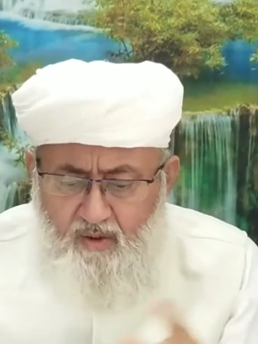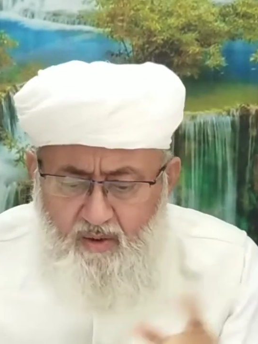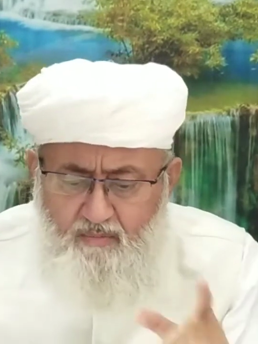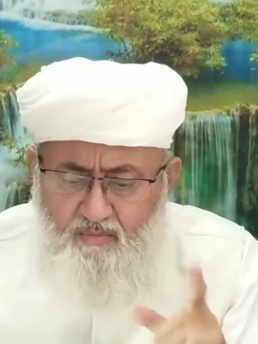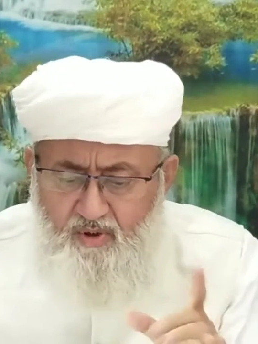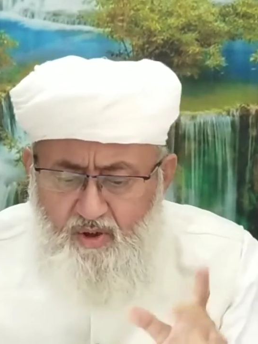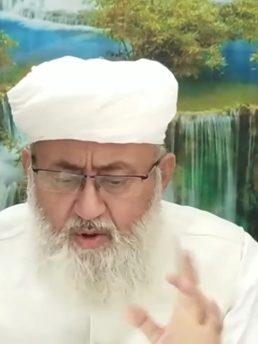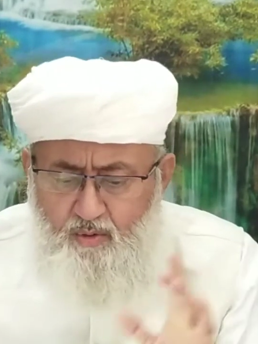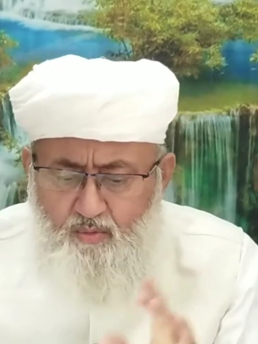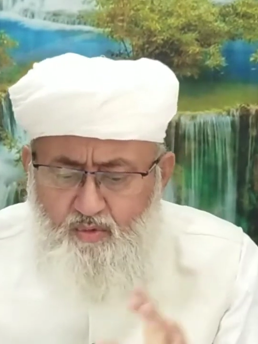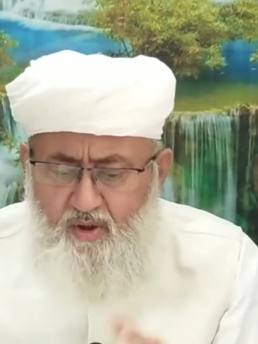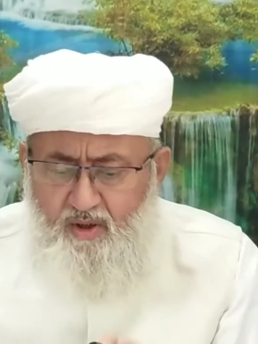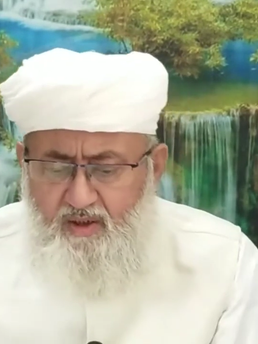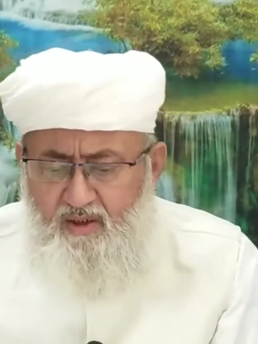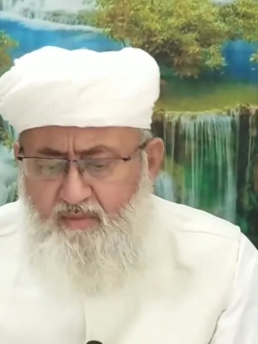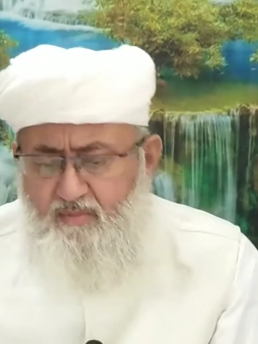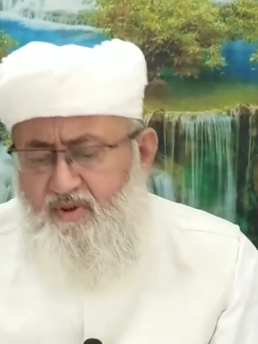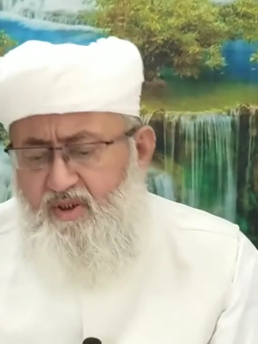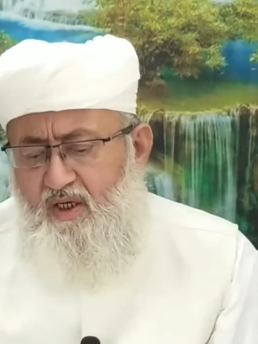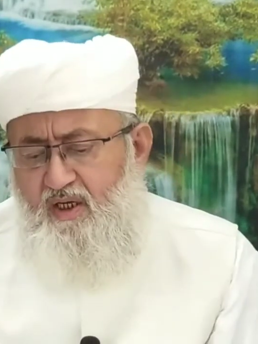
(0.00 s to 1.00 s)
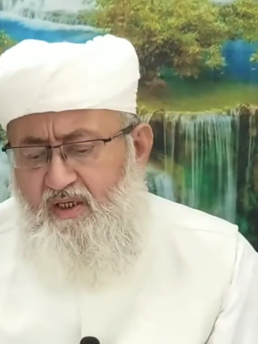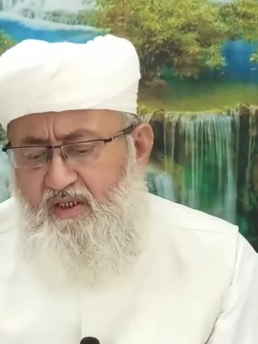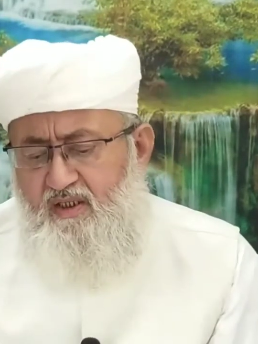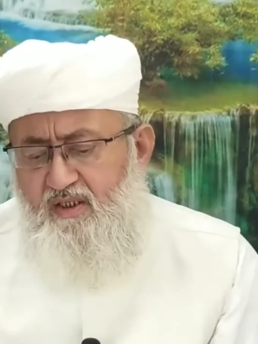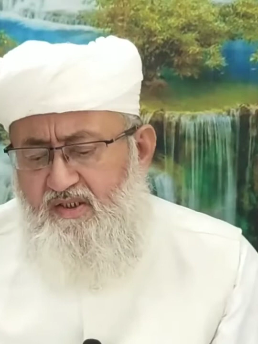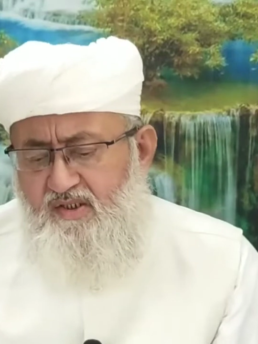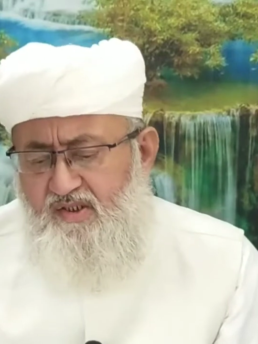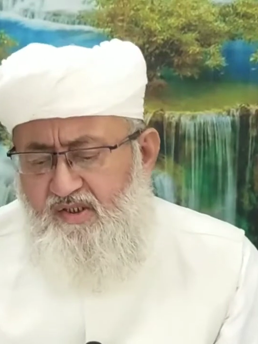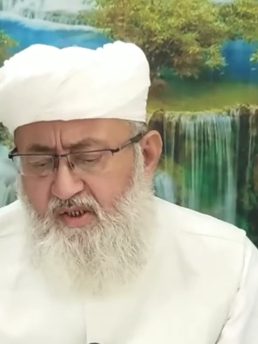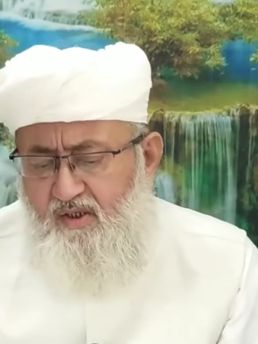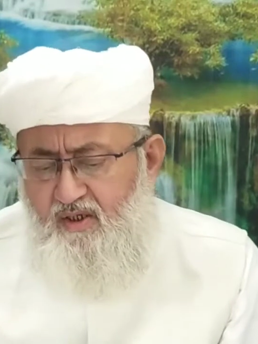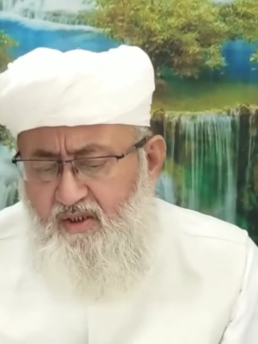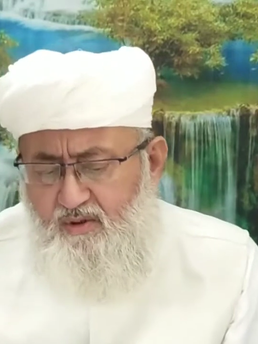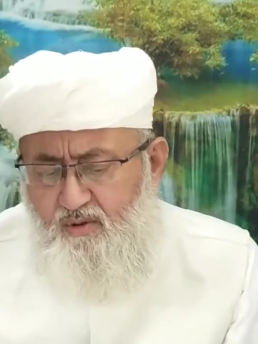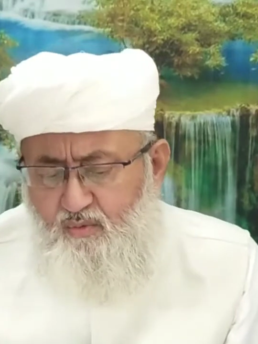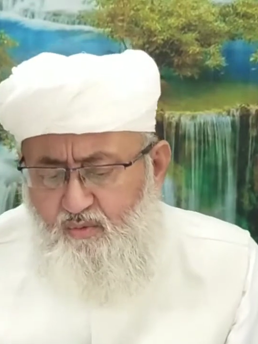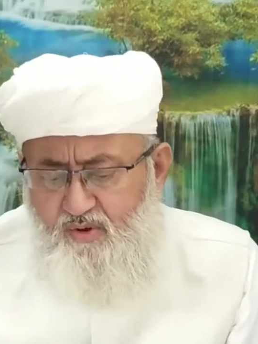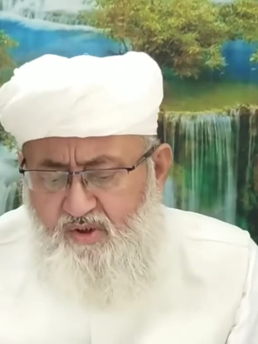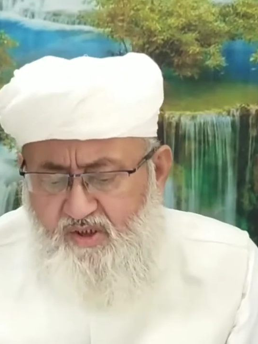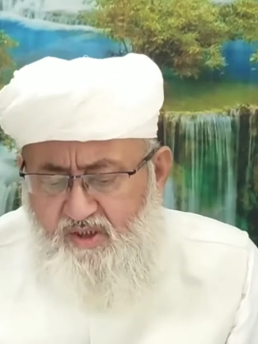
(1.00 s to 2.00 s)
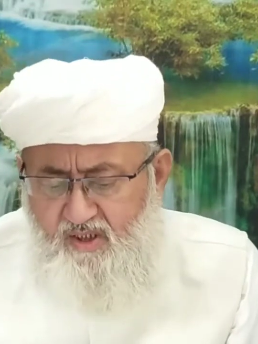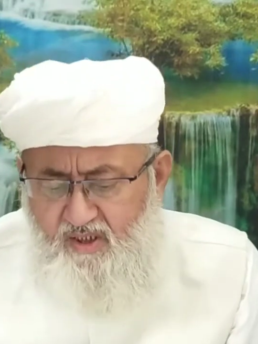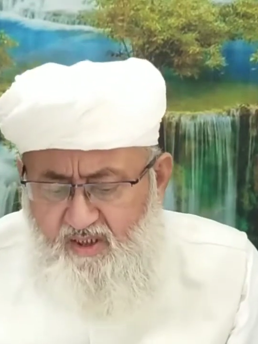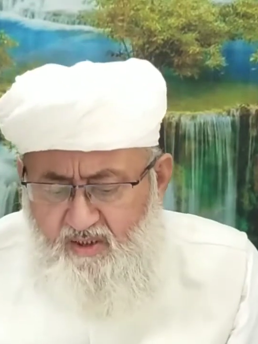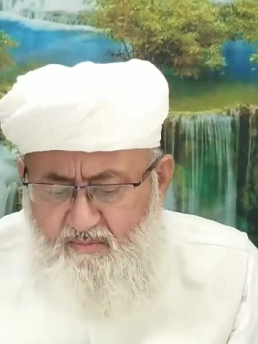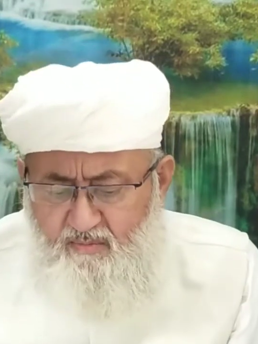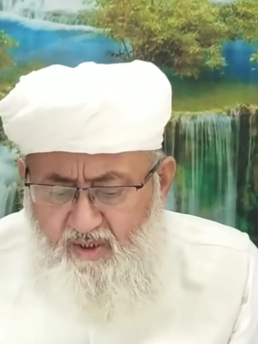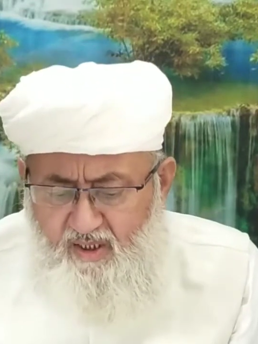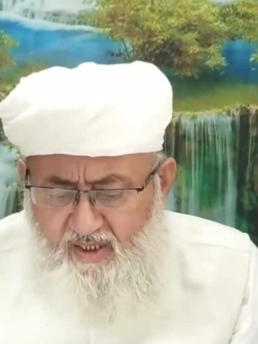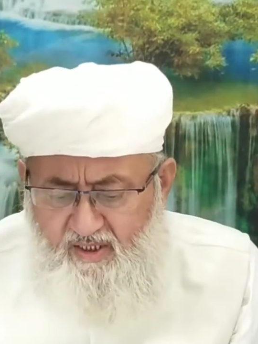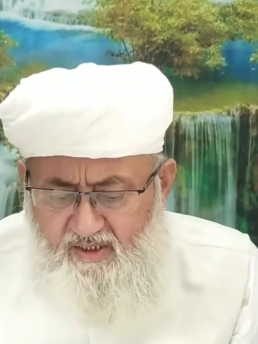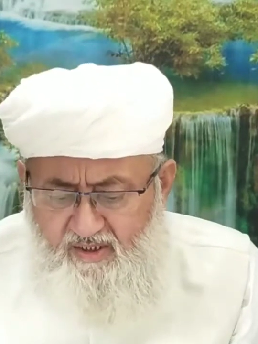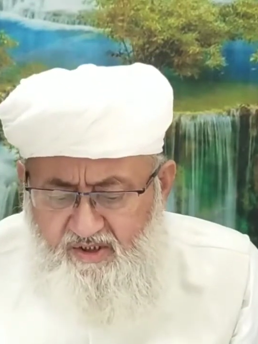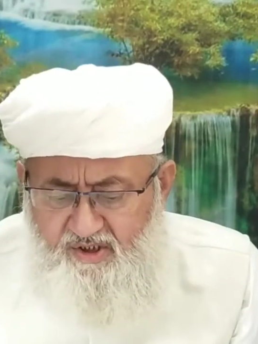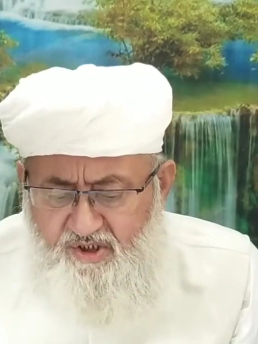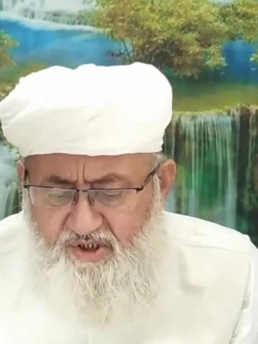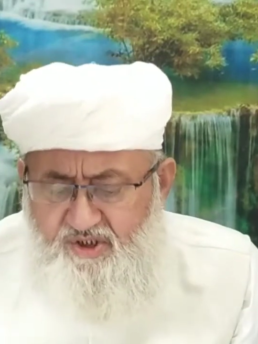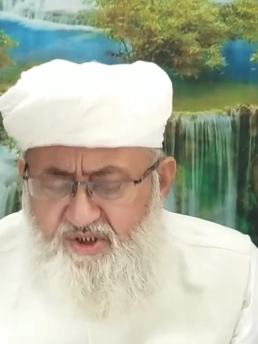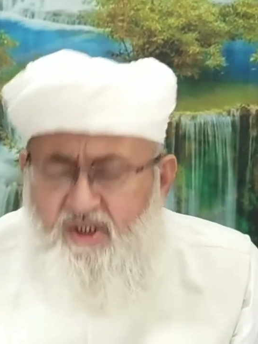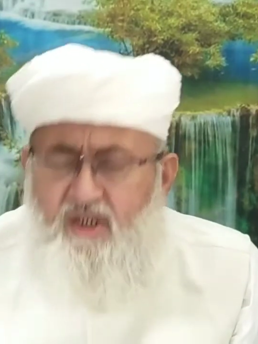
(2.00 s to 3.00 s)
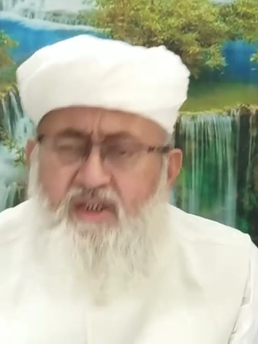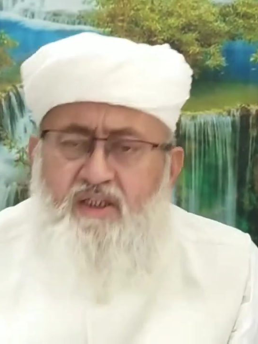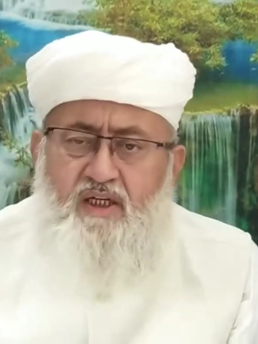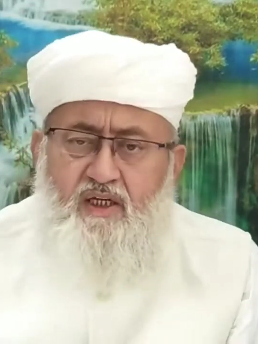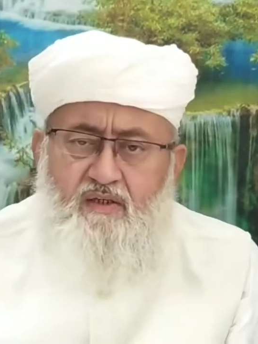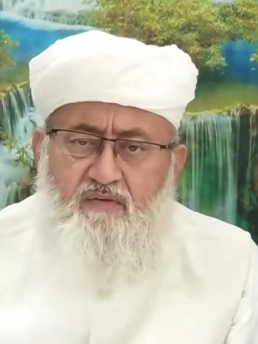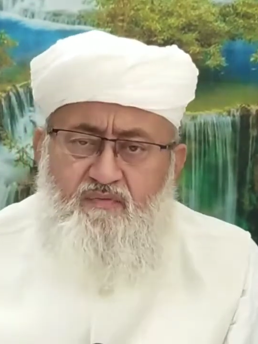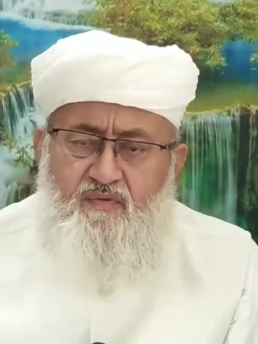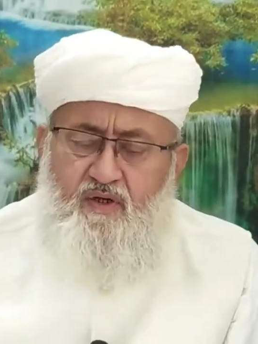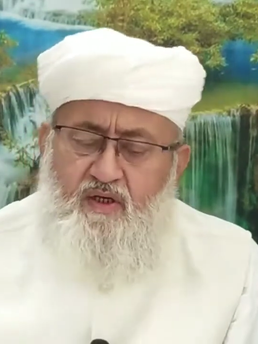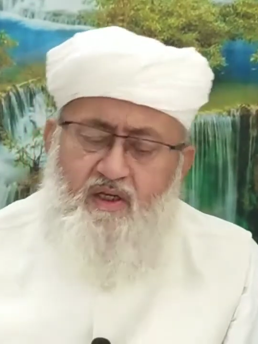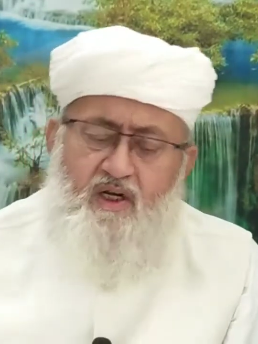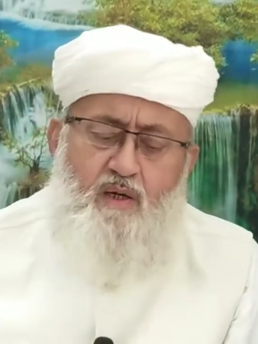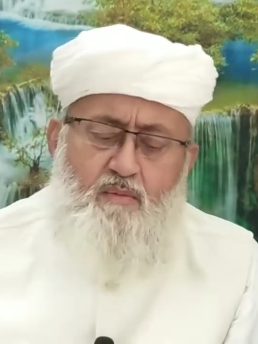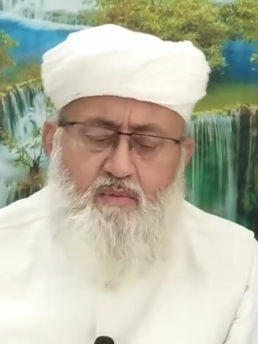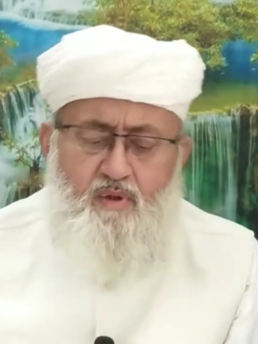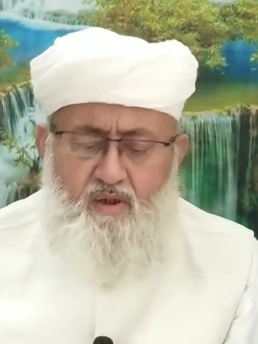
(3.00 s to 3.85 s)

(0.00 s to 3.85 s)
قال ولم يرد النبي عليه الصلاة والسلام عليه شيئا